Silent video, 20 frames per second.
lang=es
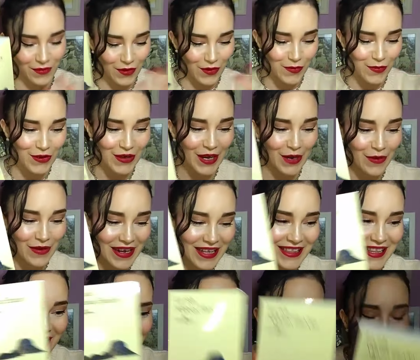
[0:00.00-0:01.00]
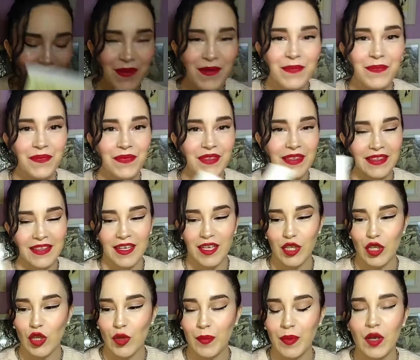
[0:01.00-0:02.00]
como que no era tan
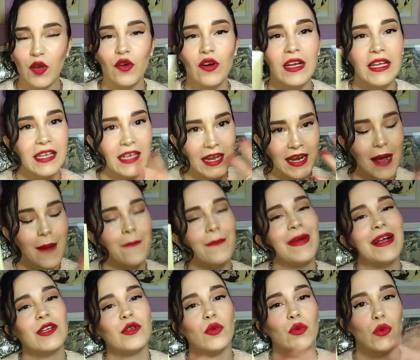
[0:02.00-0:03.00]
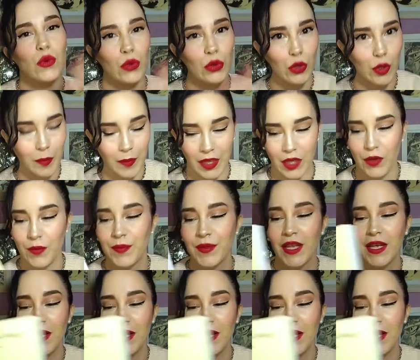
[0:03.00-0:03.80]
distópico y era más utópico.